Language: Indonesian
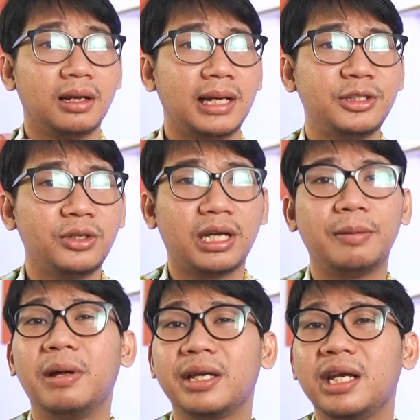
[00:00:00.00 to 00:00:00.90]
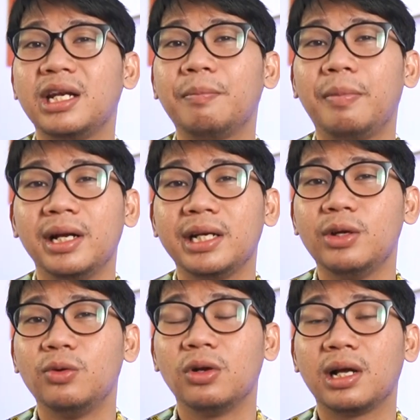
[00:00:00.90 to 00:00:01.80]
Lanjut ke bagian yang paling
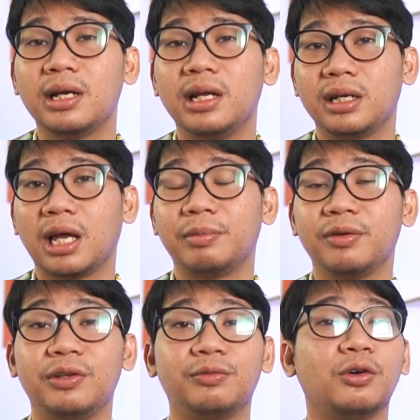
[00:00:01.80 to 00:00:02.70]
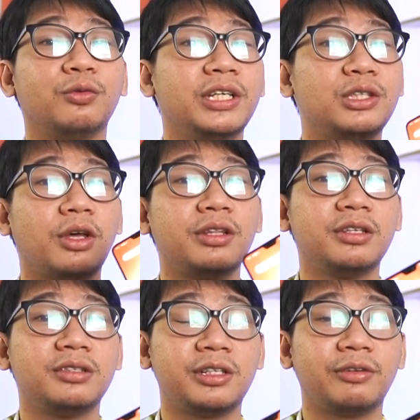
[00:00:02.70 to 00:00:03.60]
diunggulkan dari HP Vivo
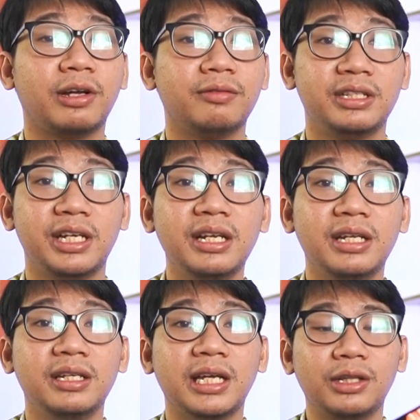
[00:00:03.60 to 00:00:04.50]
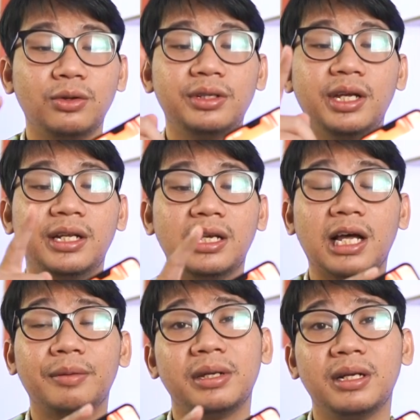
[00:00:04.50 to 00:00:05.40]
V23 5G ini, yaitu dia
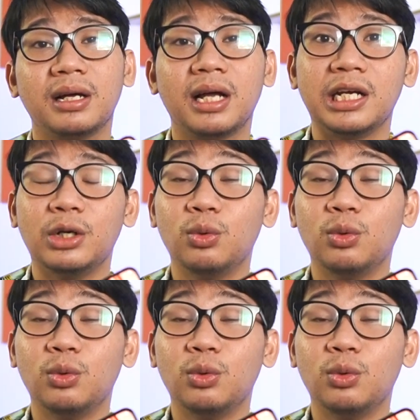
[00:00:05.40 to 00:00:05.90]
dilengkapi dengan